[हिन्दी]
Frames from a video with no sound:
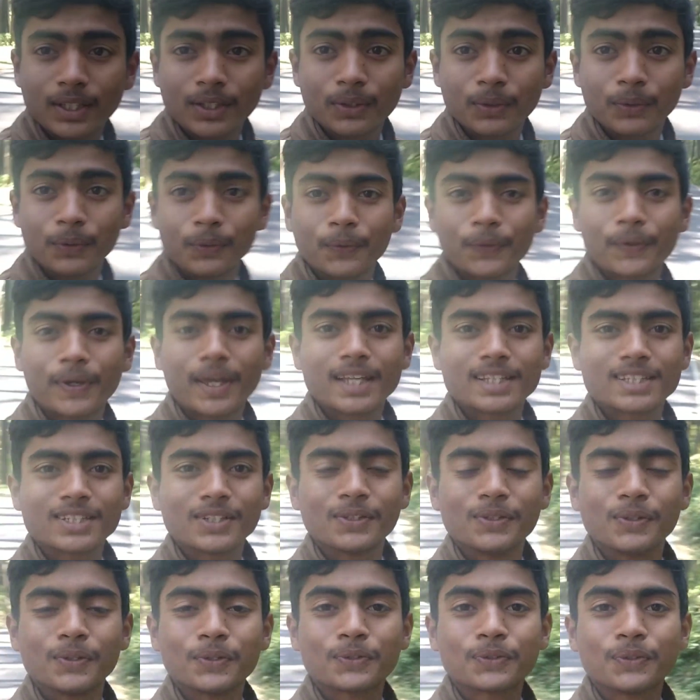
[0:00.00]
तो कैसे
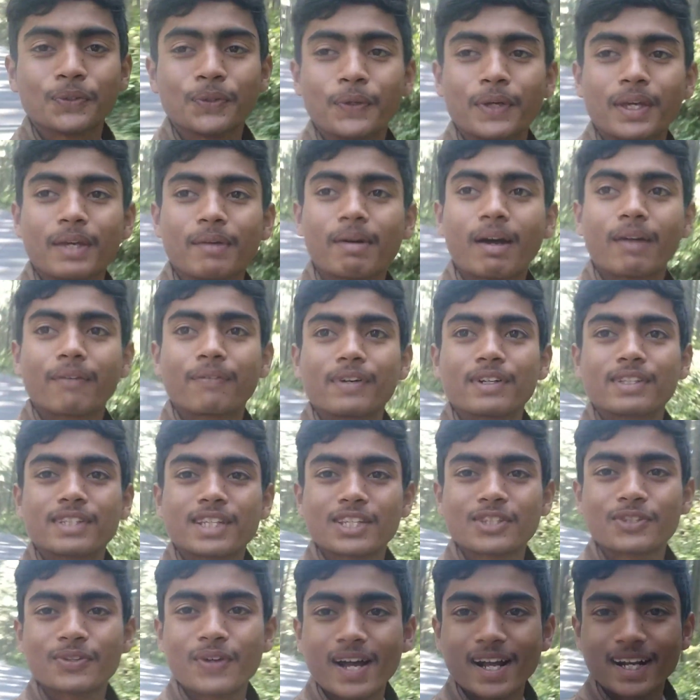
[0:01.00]
हो दोस्तों एक बार फिर
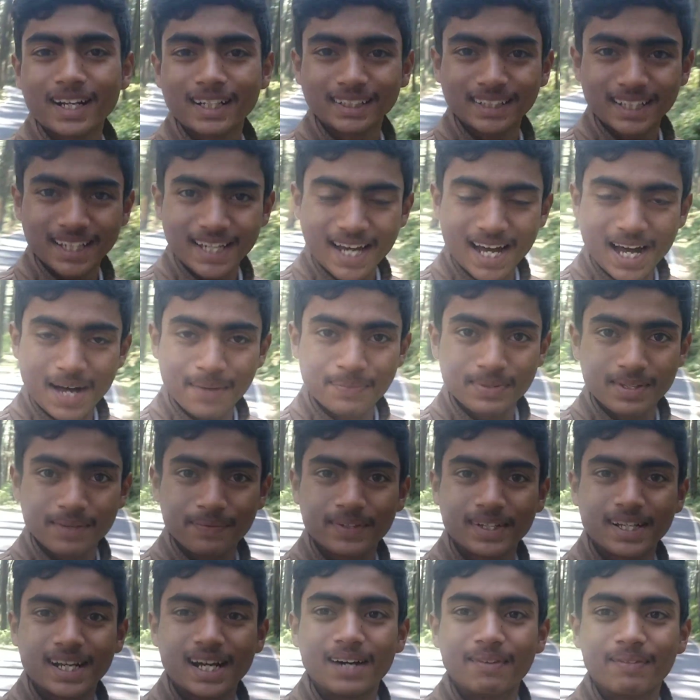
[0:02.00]
से स्वागत है आप
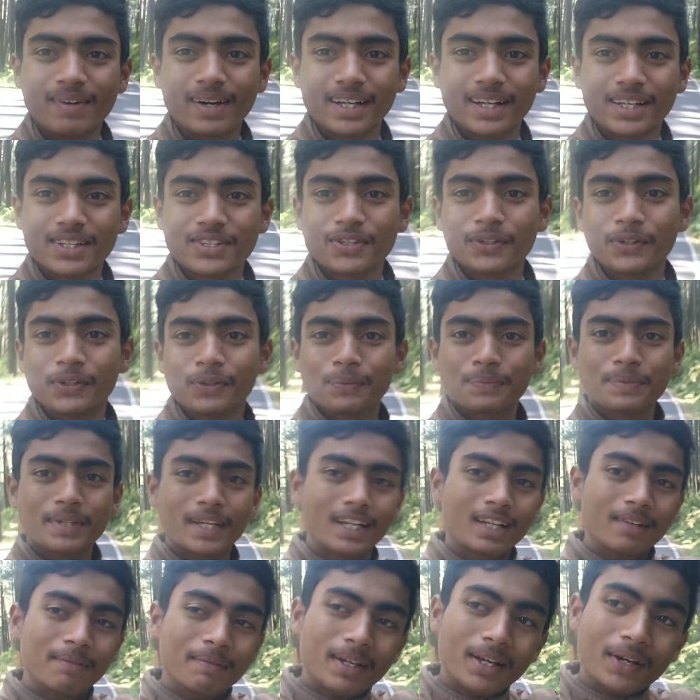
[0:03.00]
सभी का हमारे इस यूट्यूब
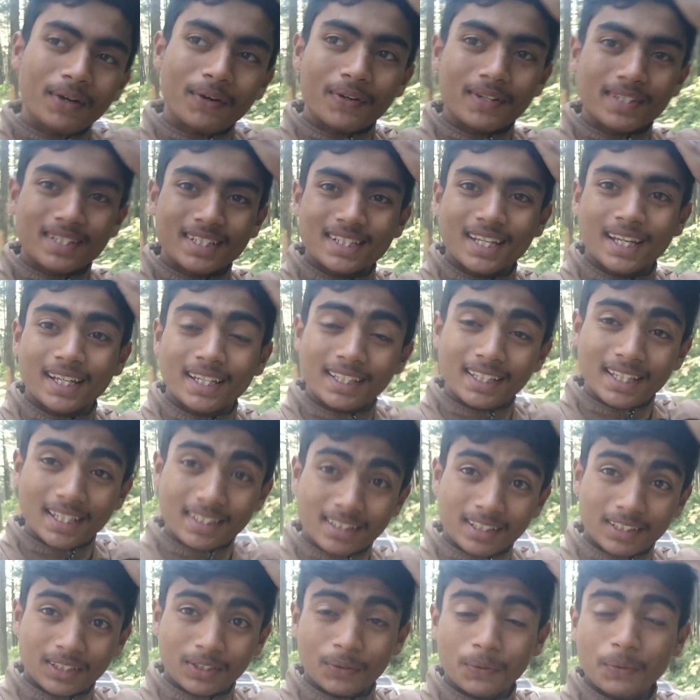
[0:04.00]
चैनल में और जैसा कि देख
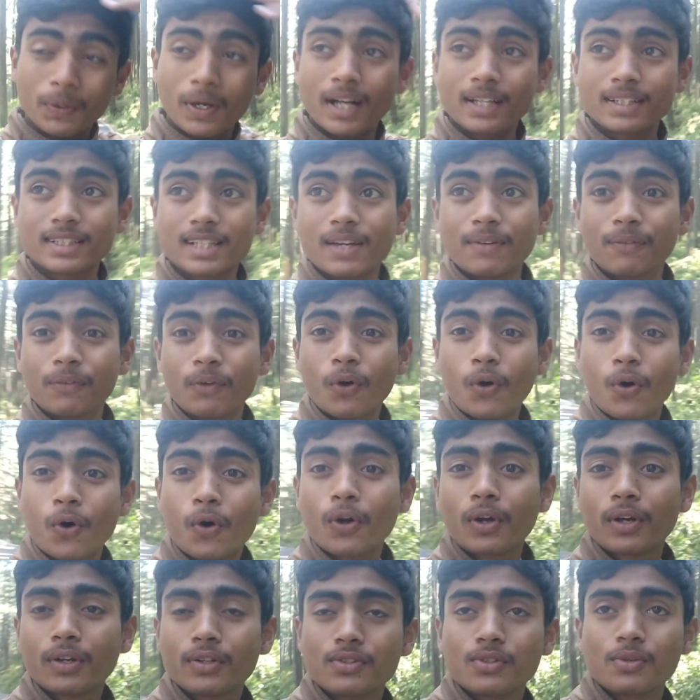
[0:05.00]
सकते हो आज का
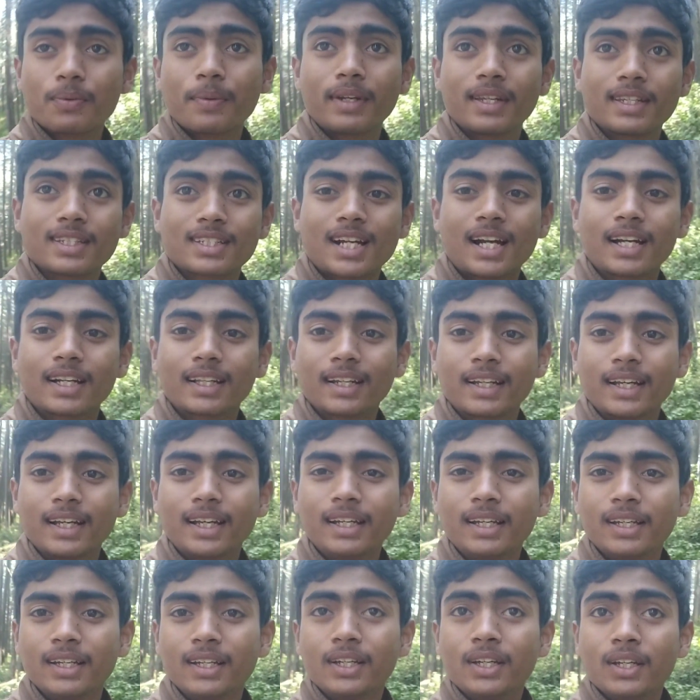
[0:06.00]
व्लॉग जो मैंने स्टार्ट करा
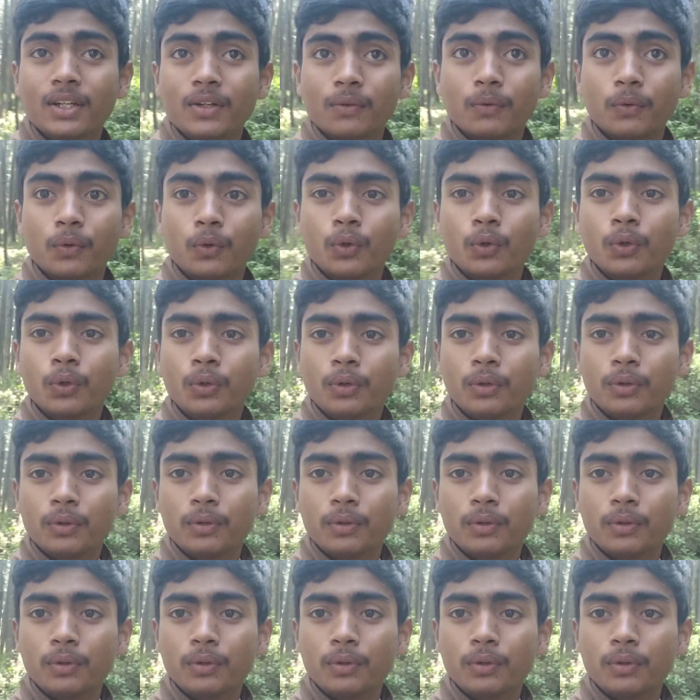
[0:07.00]
है वो